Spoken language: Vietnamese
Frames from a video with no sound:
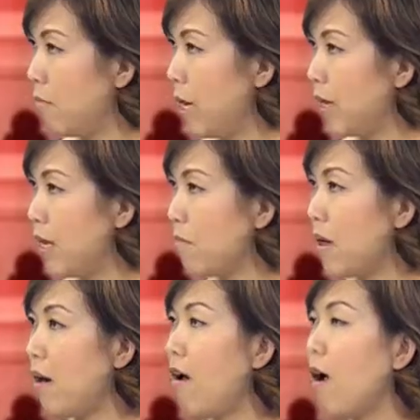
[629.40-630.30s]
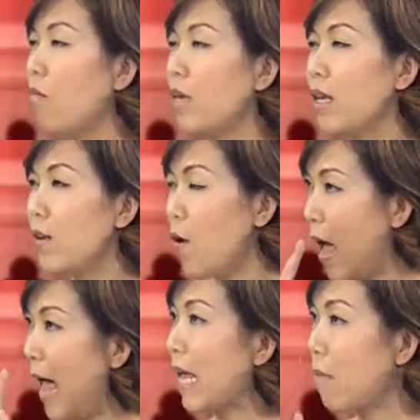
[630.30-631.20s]
mình nhưng mà nó không nhìn vô
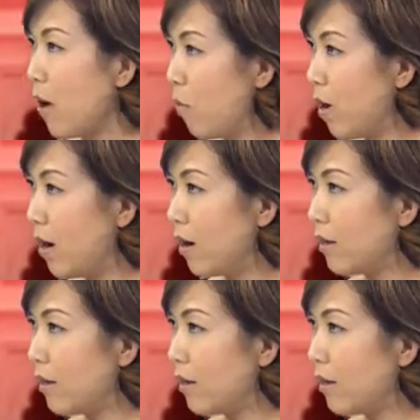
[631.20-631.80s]
hai cái mắt của mình dạ